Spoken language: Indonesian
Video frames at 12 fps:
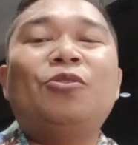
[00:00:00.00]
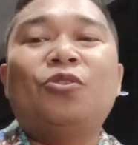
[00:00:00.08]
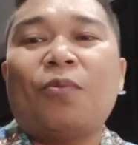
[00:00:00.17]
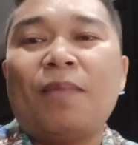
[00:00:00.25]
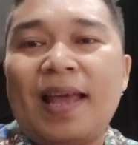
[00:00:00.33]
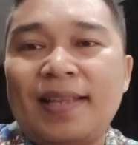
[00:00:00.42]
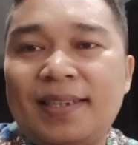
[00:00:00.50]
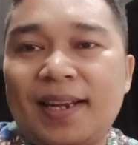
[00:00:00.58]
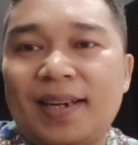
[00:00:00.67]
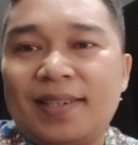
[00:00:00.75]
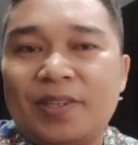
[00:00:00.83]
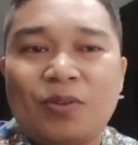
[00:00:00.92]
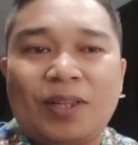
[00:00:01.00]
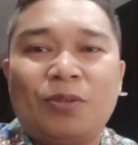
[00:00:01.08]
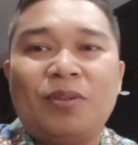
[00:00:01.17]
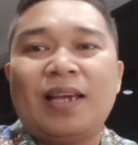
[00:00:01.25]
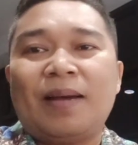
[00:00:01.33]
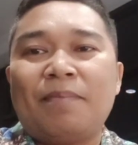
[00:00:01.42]
untuk belajar
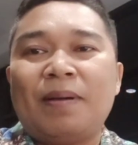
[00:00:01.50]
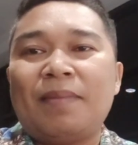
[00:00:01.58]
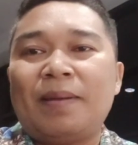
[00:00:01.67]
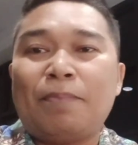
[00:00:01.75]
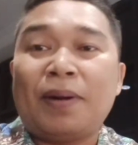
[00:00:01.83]
sesuatu yang memang